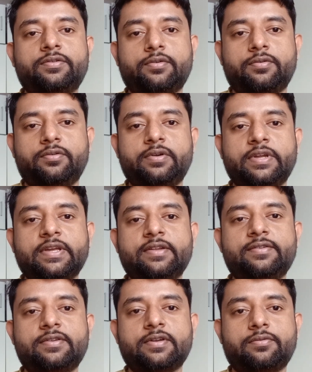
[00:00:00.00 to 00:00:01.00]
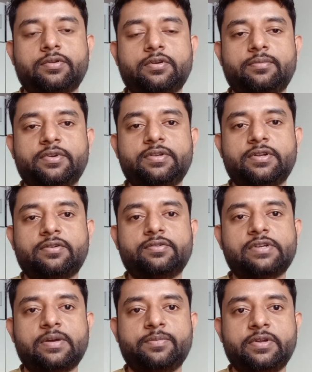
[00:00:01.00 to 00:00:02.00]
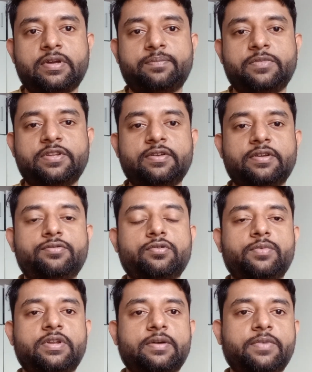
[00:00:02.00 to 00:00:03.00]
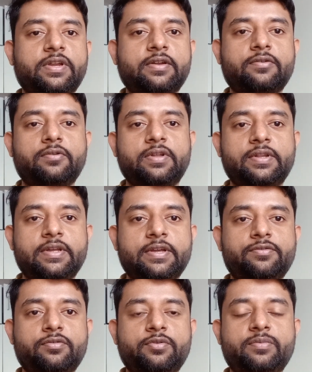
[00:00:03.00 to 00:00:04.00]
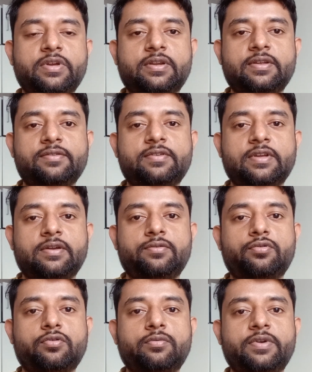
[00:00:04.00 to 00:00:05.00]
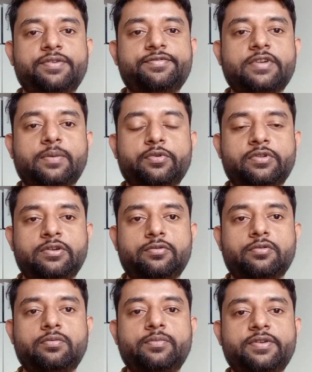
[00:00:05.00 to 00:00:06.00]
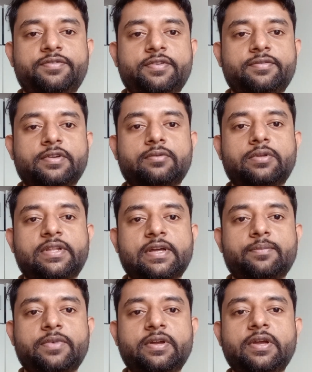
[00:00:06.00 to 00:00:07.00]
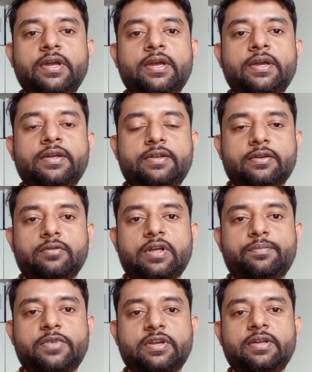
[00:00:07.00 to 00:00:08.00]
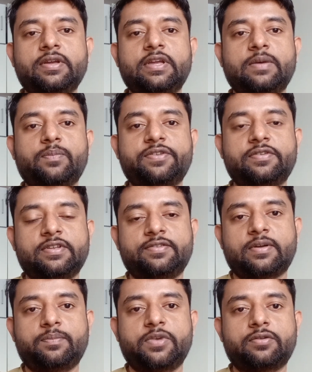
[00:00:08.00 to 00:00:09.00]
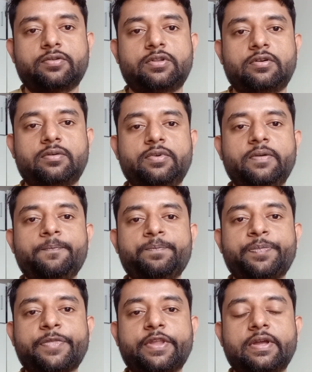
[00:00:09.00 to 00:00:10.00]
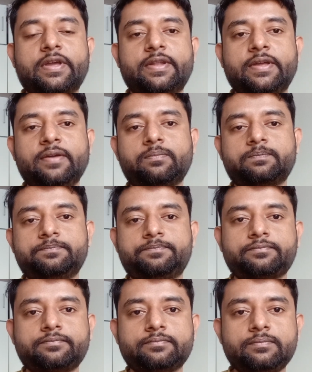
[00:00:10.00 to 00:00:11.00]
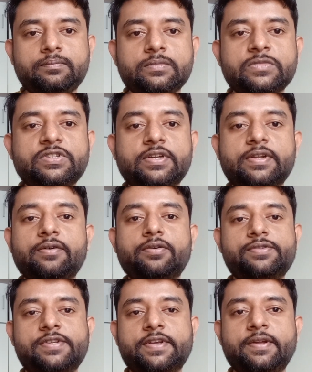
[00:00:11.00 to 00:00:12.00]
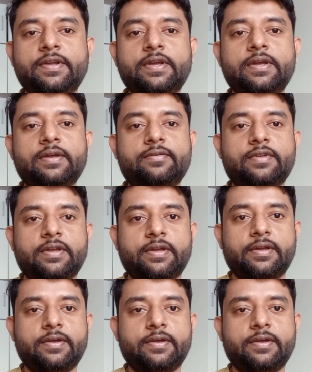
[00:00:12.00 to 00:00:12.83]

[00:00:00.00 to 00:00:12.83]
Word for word: সো এখানে যেটা করতে হবে সেটা হচ্ছে আমি আপনি যে জমিটা বিক্রি করলেন এই জমি বিক্রির যে ডকুমেন্ট যাবতীয় ডকুমেন্টস যেগুলো থাকবে সেগুলো আপনাকে এম্বাসিতে সাবমিট করতে হবে তো এখানে যেটা হচ্ছে যে